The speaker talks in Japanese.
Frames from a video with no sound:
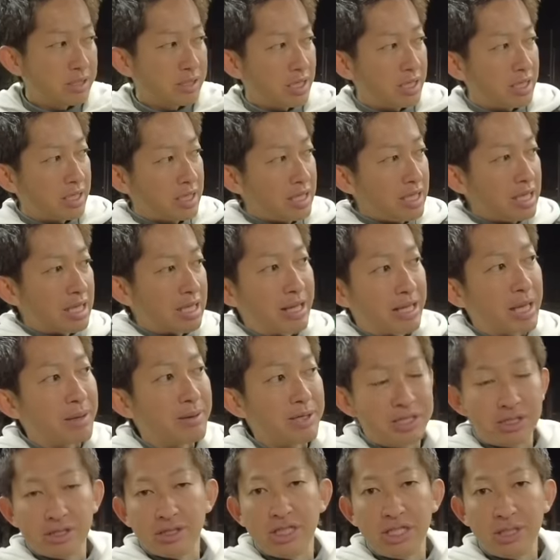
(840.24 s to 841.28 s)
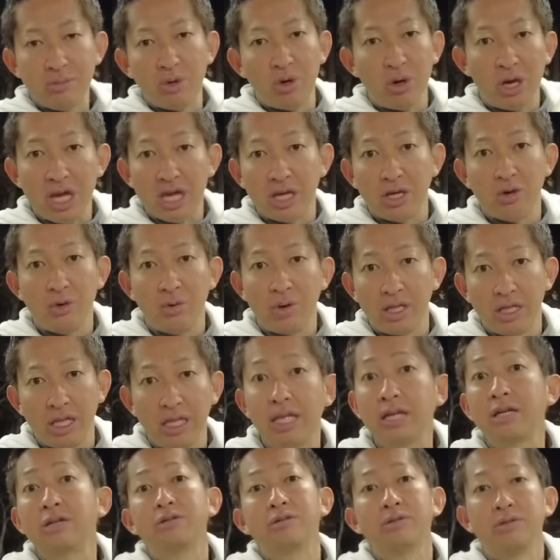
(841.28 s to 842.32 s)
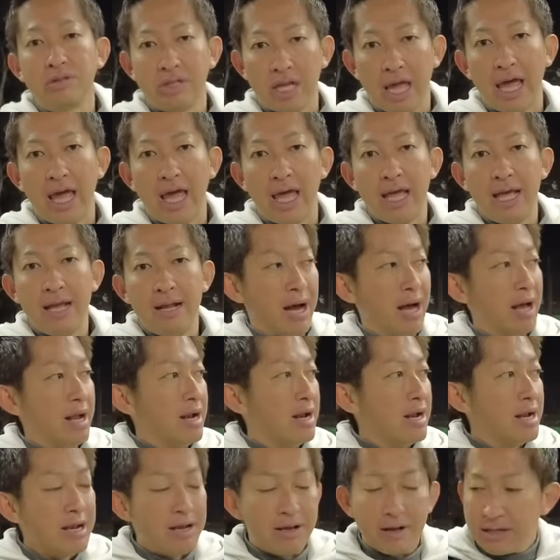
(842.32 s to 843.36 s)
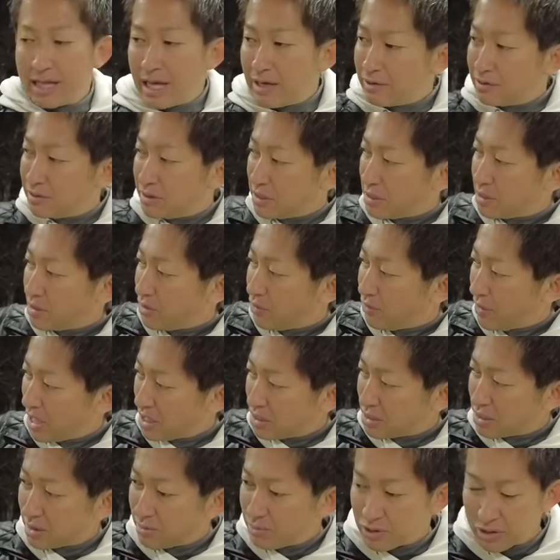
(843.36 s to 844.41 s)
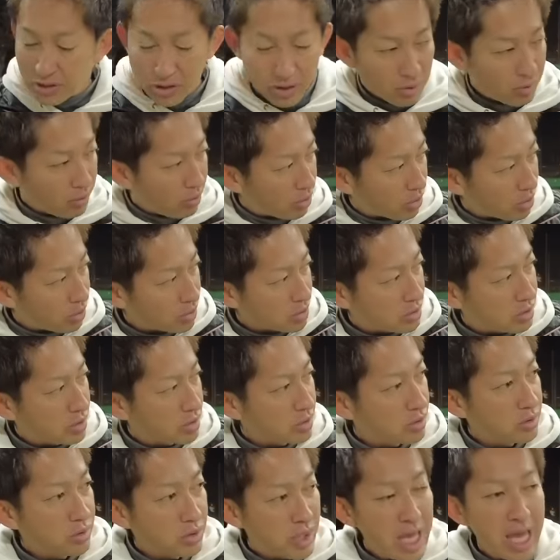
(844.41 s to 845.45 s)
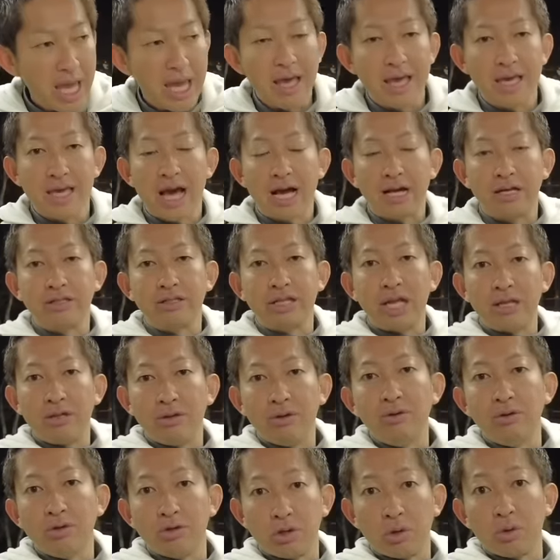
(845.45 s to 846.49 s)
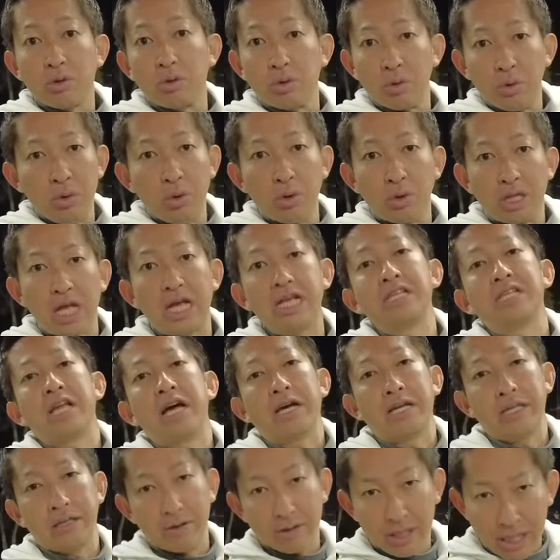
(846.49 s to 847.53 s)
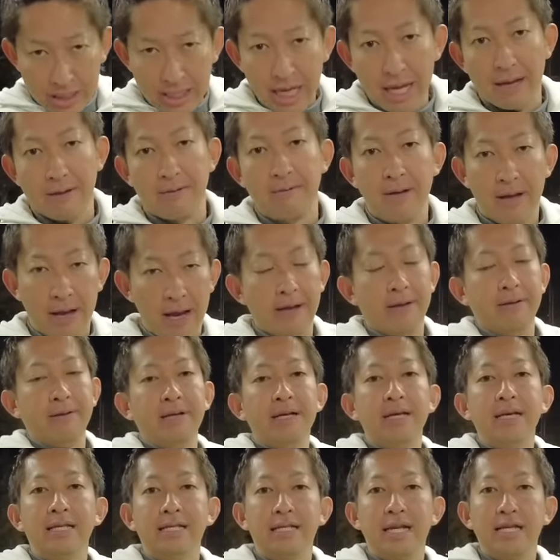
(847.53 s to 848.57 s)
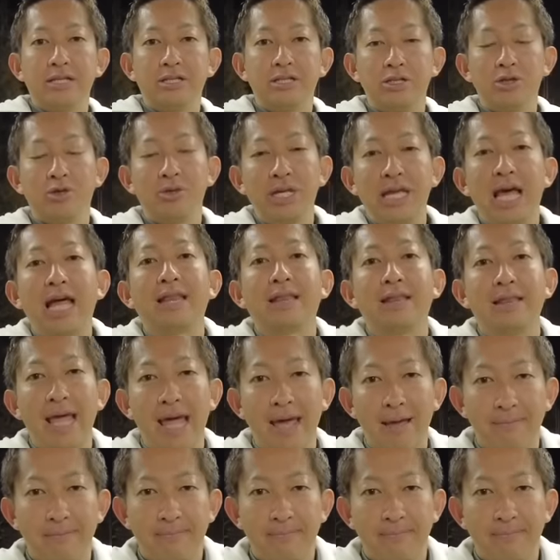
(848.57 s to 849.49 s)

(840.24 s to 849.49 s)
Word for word: 的に球筋にも影響が出てくるんで、ダウンスイングのフェースの向きとフォロースルーで100点のショットを出してあげてください。はい。練習場でやって。